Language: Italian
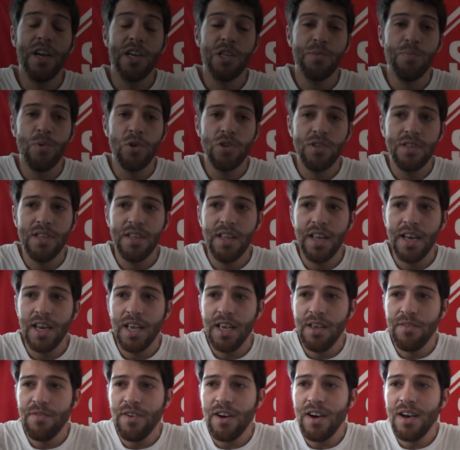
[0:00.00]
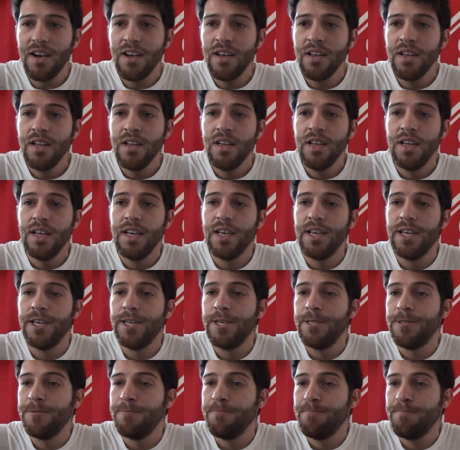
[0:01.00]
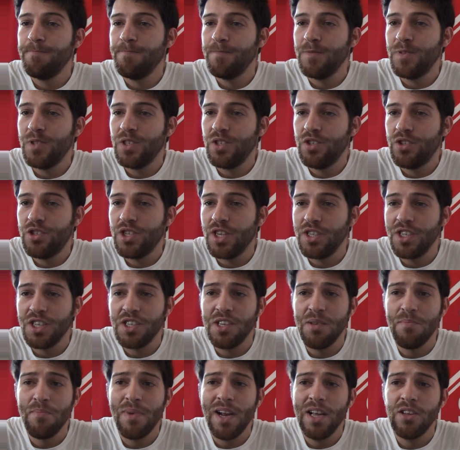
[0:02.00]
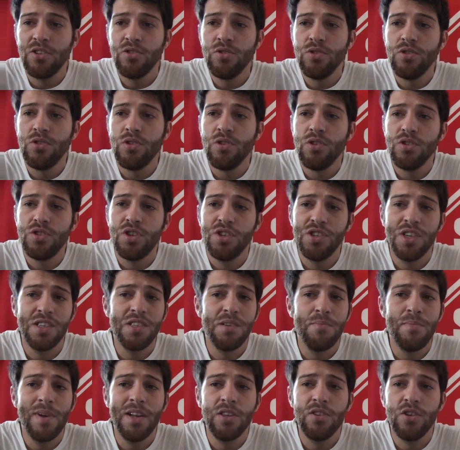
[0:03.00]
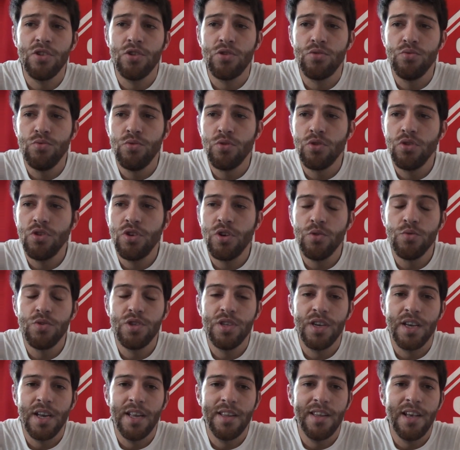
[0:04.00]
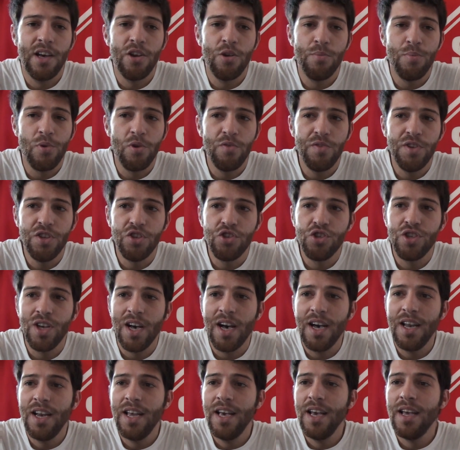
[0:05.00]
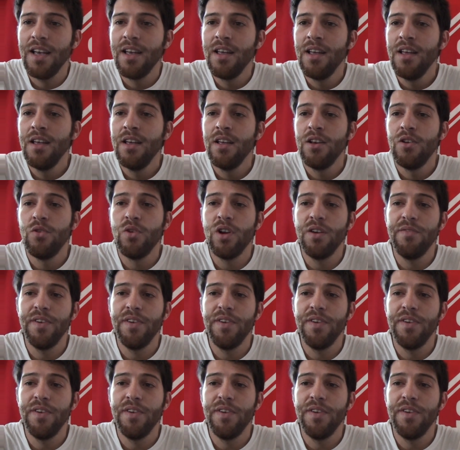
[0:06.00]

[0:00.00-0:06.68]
alla risposta di Riva, ehm, ci è già sembrato, è già sembrato assurdo che un segretario provinciale non